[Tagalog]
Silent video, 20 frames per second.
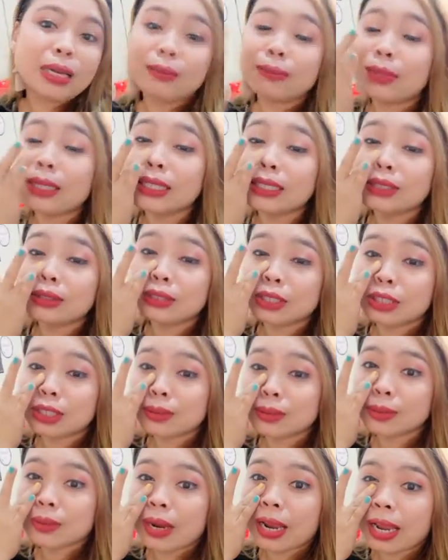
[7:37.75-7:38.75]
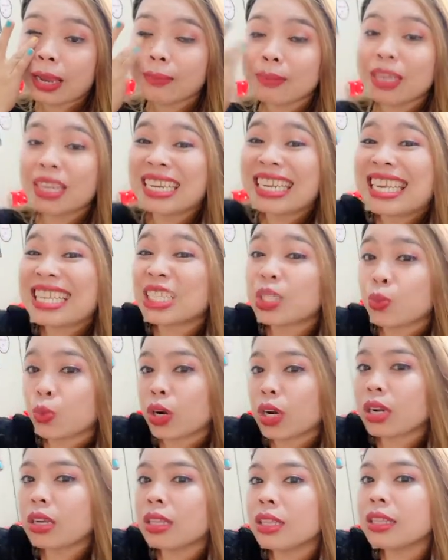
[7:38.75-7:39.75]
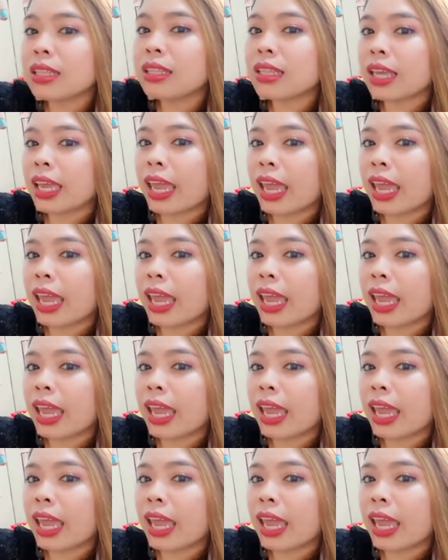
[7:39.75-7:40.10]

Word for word: please to subscribe Endings World